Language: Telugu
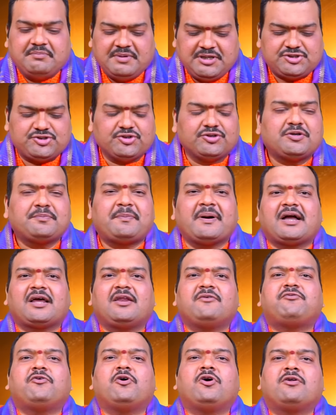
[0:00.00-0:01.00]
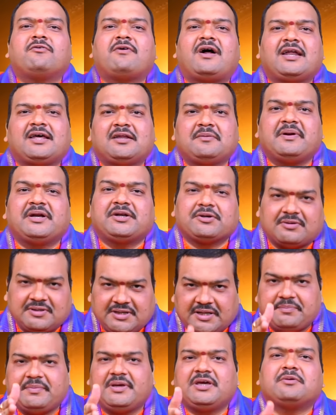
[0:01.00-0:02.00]
మీ చుట్టుపక్కల ఫోర్ వాళ్ళని
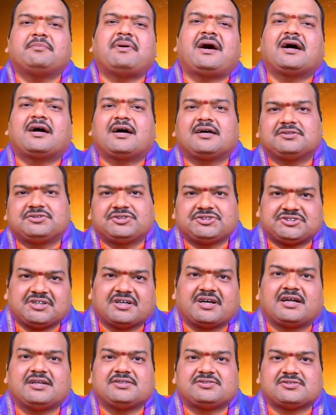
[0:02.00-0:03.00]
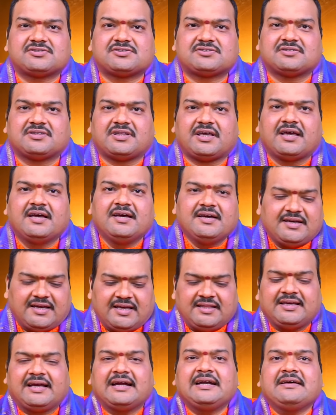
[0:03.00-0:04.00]
పెట్టుకుంటే మీకు బాగా అదృష్టం కలిసి వస్తుంది
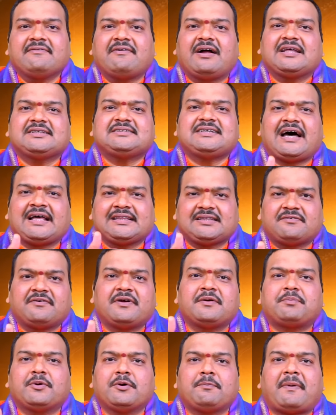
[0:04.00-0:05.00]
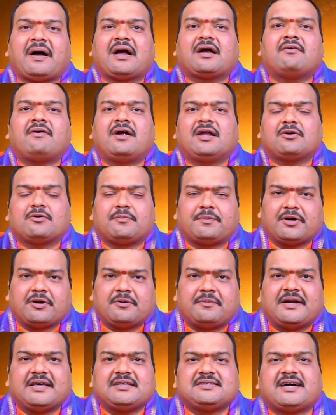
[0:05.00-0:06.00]
ఎందుకంటే వాళ్ళ జాతకం ఎప్పుడు పక్క వాళ్ళకు
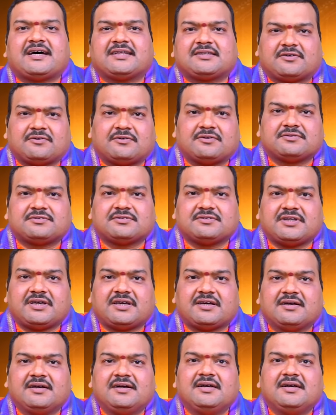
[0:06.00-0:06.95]
ఉపయోగపడే జాతకం అవుతుంది